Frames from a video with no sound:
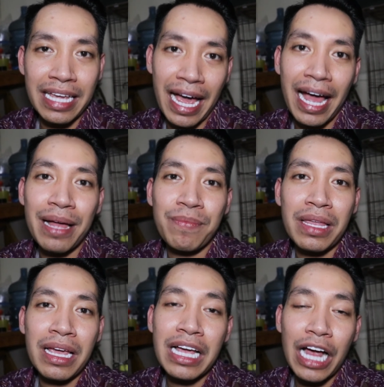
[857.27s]
ya
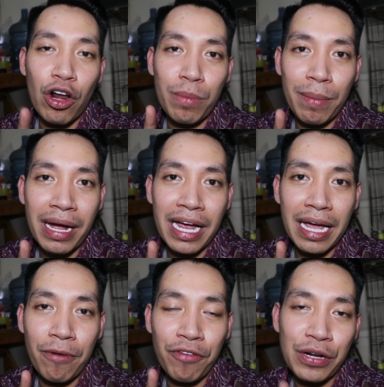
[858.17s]
kalau
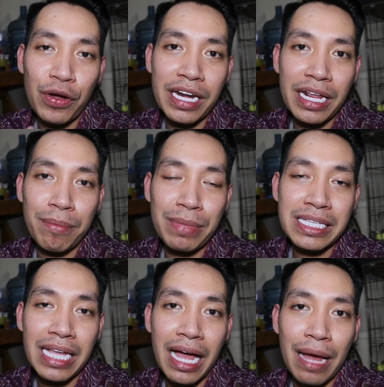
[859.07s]
memang video ini
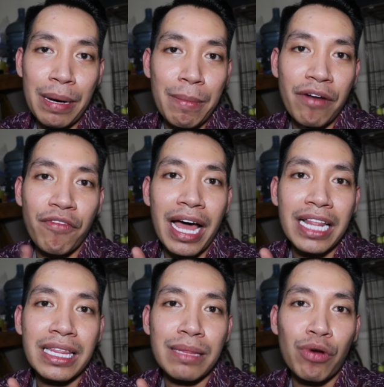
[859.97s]
bisa
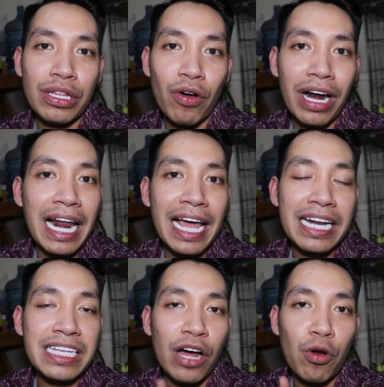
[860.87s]
bermanfaat buat orang
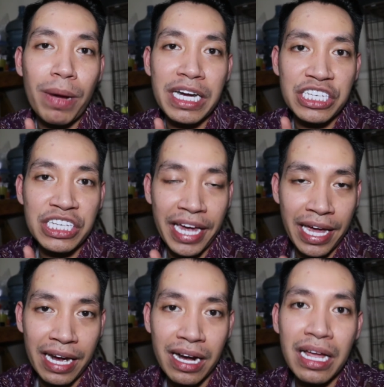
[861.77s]
lain, jangan lupa
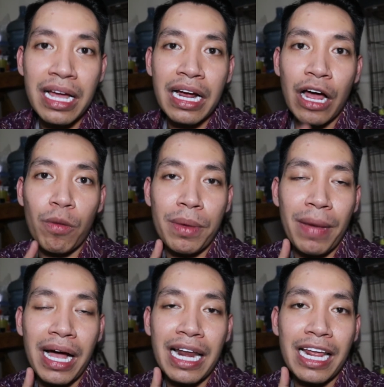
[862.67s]
di-share. Kalau
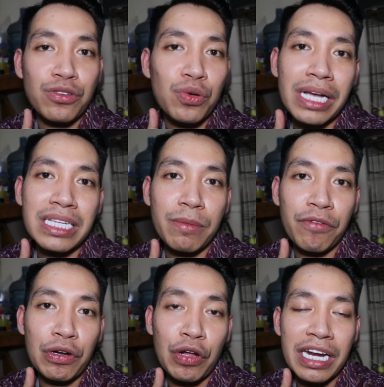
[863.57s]
memang kalian suka
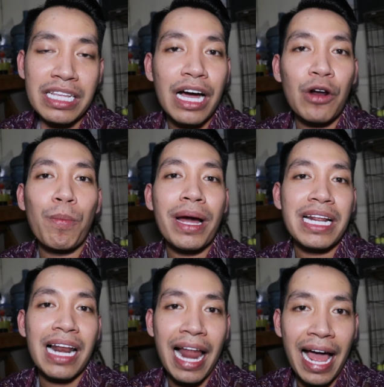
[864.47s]
sama video ini, jangan lupa
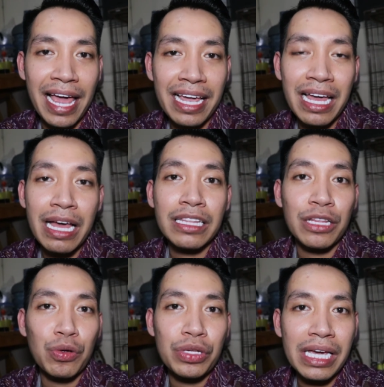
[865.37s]
di-like.
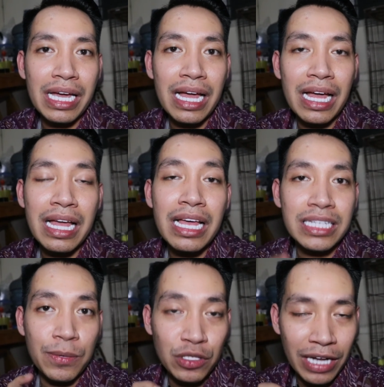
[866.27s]
Tentunya
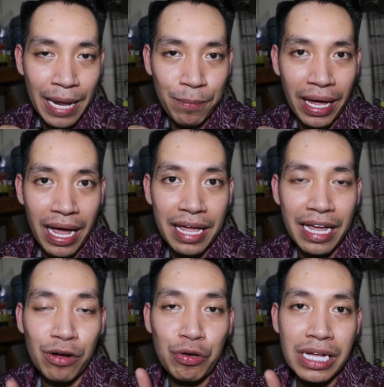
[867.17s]
subscribe ya.
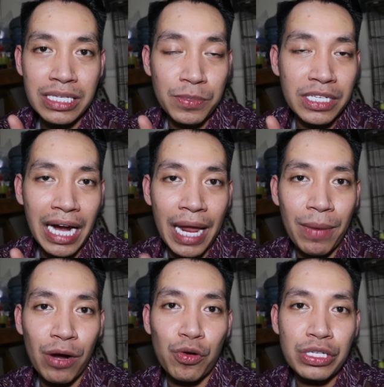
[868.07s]
Yang udah
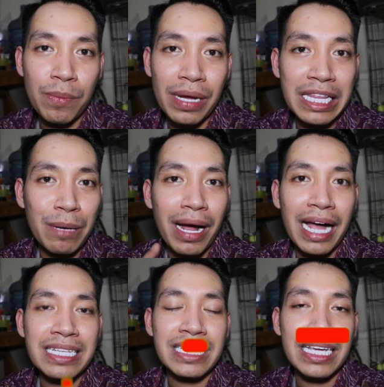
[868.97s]
subscribe, aku ucapkan terima
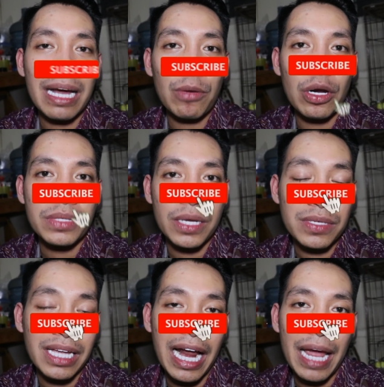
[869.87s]
kasih. Yang belum
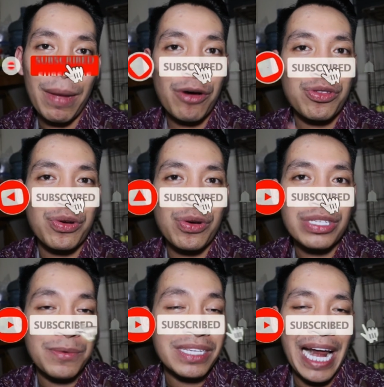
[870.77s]
subscribe, aku tunggu
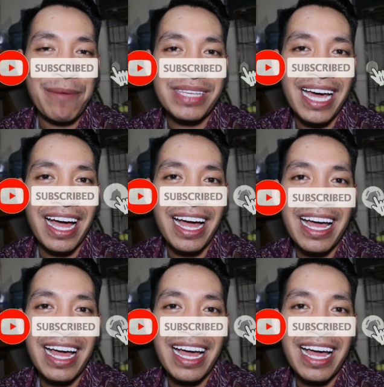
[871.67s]
subscribe-nya.